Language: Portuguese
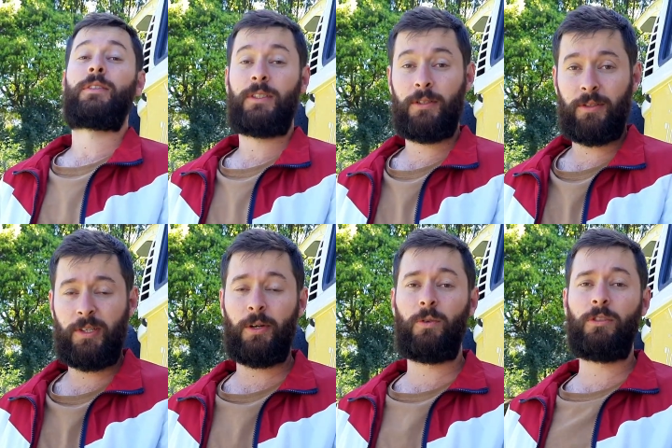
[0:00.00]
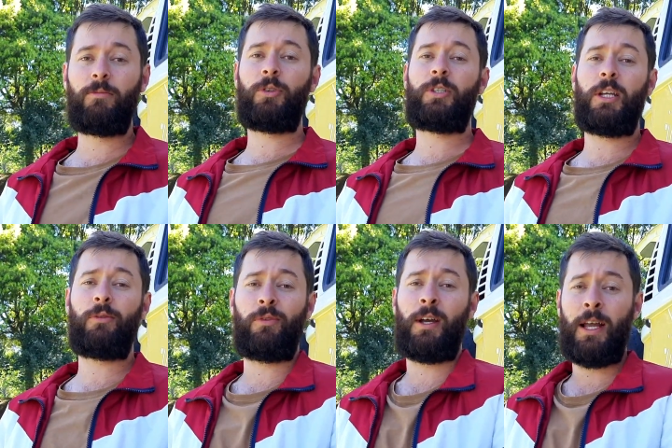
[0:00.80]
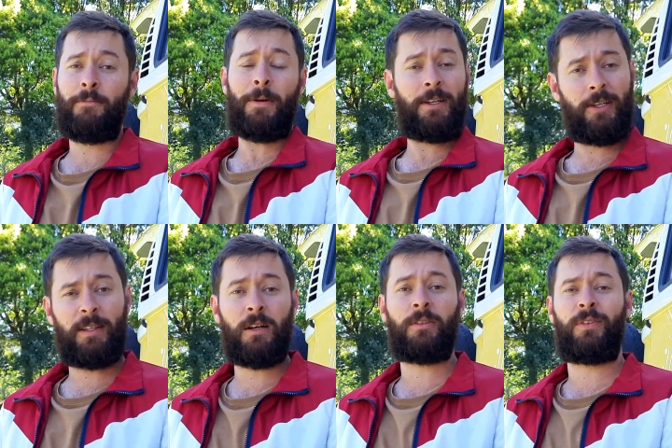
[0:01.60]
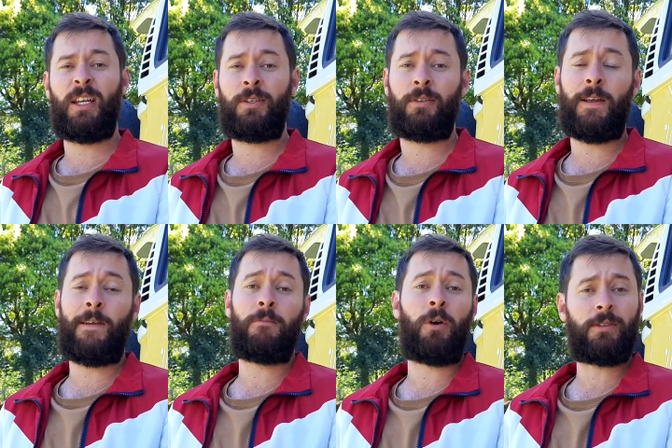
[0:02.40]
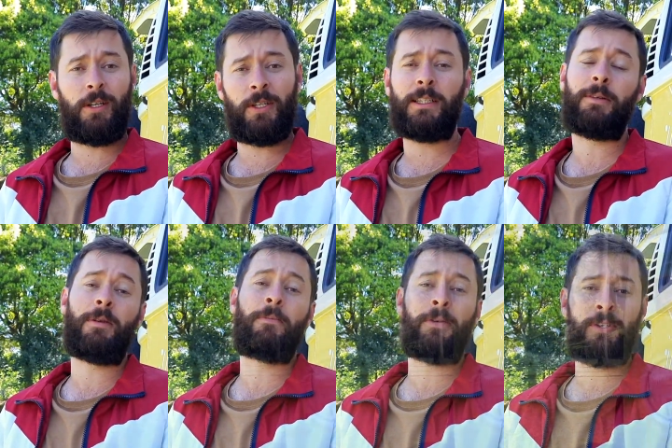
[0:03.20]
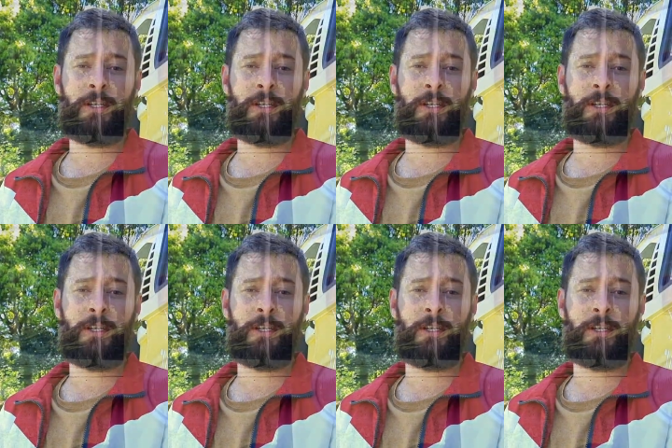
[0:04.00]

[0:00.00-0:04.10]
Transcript: E o segundo motivo é para editar os vídeos, né? Um monte de gente também me pedia